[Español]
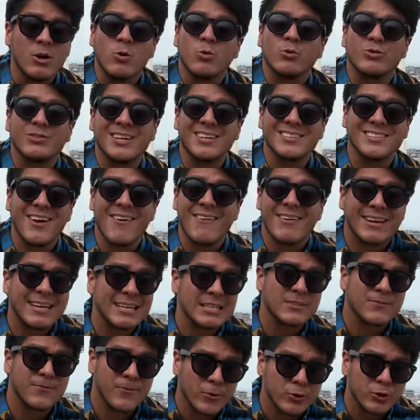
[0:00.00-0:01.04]
¿Ustedes saben qué
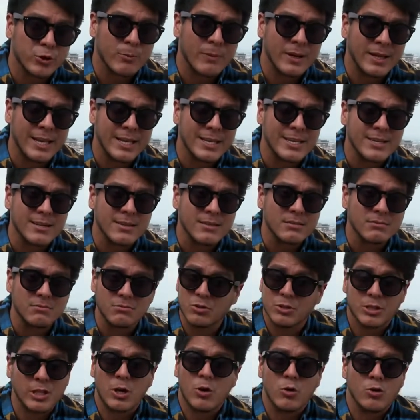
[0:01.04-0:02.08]
es Photo Manager? No
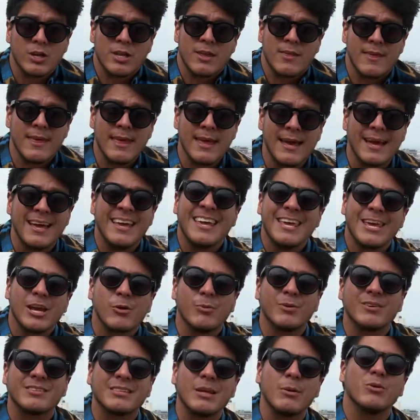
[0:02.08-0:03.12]
tengo ni idea. Y
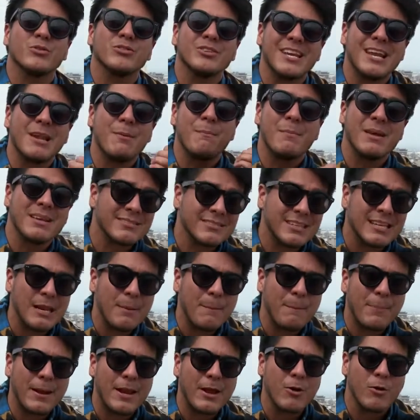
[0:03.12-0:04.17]
como estamos en el mes del
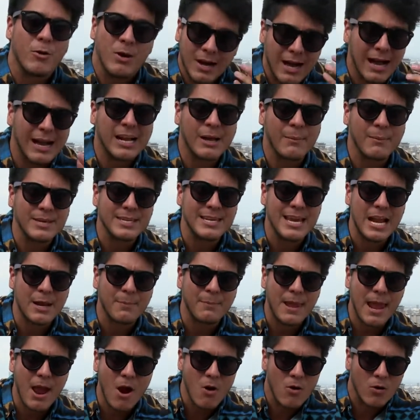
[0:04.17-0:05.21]
empleo, a camellar,
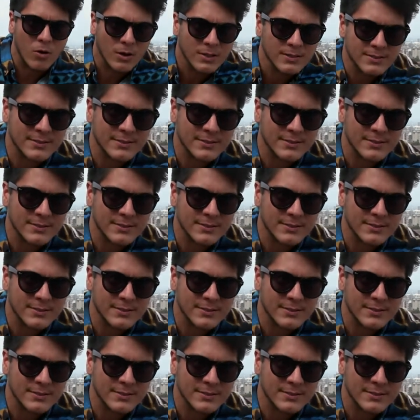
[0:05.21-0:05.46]
viejo.